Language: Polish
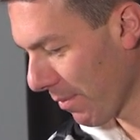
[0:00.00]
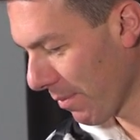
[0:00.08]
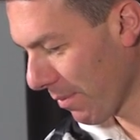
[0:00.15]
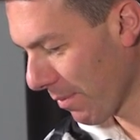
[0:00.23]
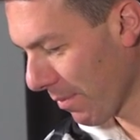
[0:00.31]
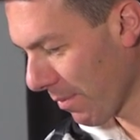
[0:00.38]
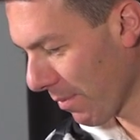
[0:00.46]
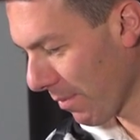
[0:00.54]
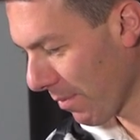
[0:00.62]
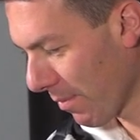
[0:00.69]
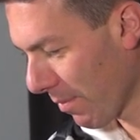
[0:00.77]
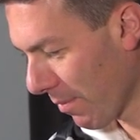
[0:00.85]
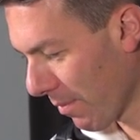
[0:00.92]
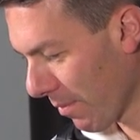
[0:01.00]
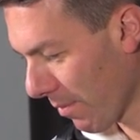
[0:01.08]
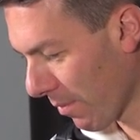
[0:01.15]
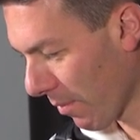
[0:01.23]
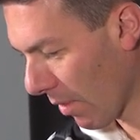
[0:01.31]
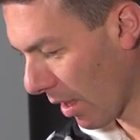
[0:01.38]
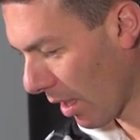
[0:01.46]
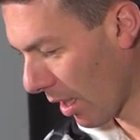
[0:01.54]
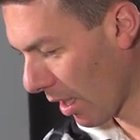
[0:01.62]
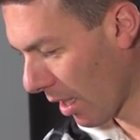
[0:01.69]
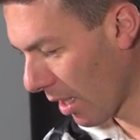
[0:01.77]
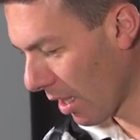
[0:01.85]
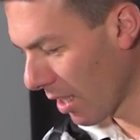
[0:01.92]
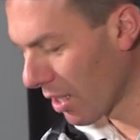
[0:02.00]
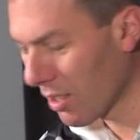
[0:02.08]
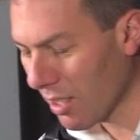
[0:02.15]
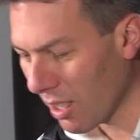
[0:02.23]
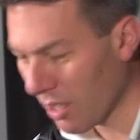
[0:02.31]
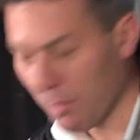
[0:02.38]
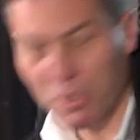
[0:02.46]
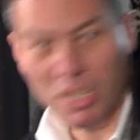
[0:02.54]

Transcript: A ja mogę z tobą? No co ty,